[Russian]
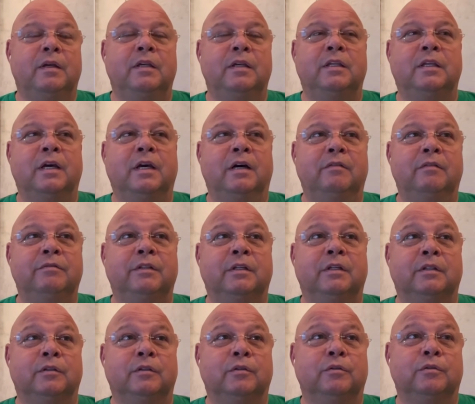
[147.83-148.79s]
явно,
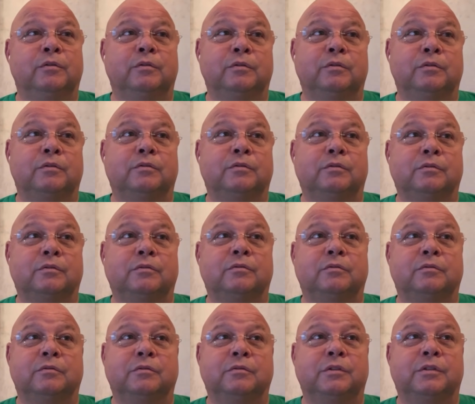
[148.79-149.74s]
но
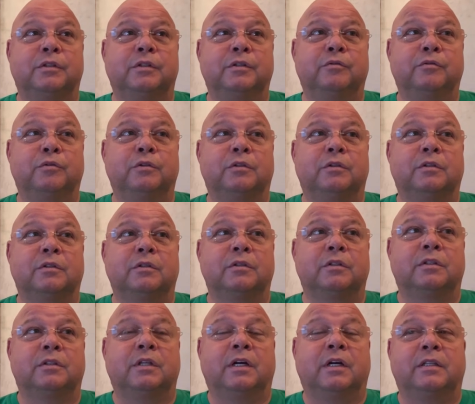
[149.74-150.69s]
вот его
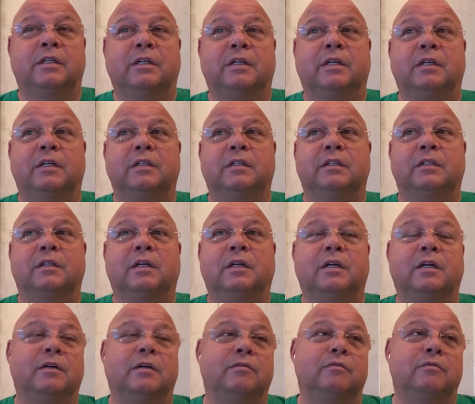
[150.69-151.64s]
тактика
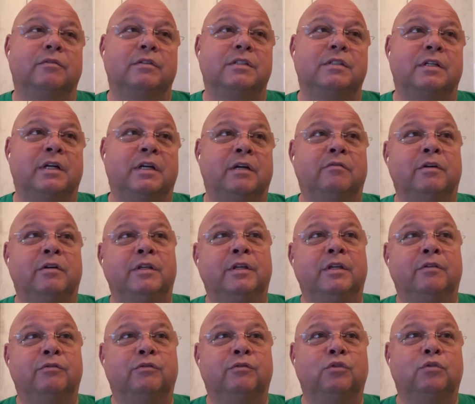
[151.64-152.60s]
на
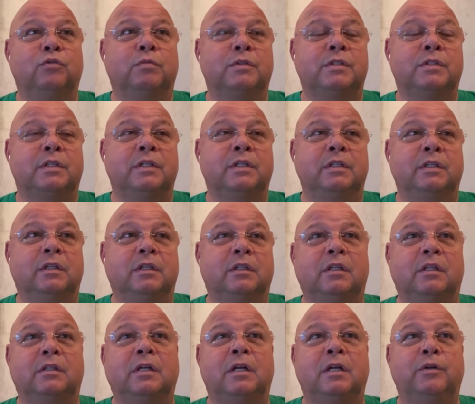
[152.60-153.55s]
выстраивание автобуса и на
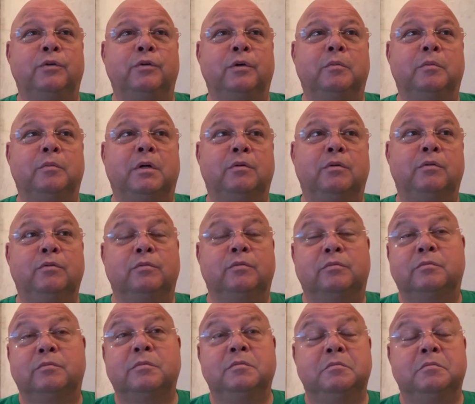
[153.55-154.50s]
тотальную
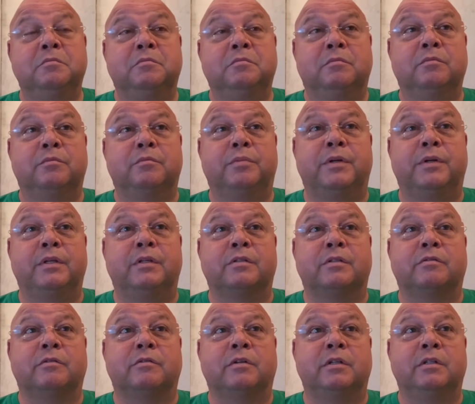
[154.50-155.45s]
оборону
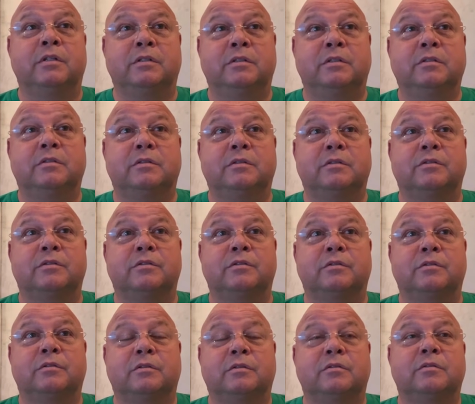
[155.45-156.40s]
принесла,
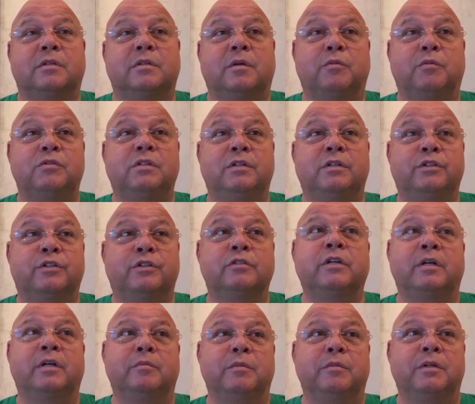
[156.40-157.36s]
на мой взгляд,
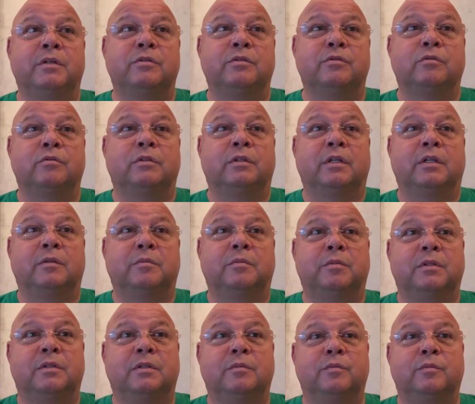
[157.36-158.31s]
желаемый результат,
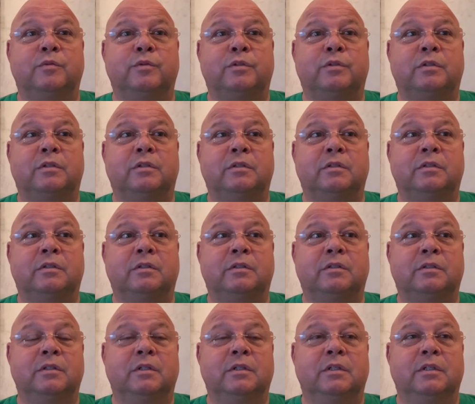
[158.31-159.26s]
потому что,
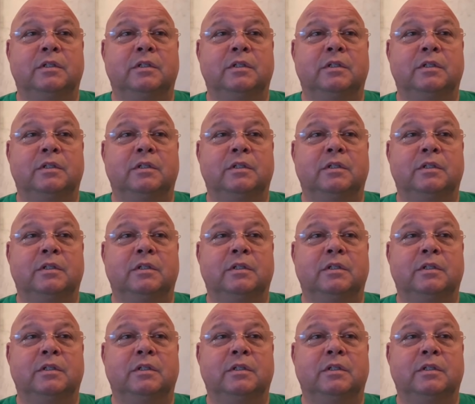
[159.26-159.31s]
э,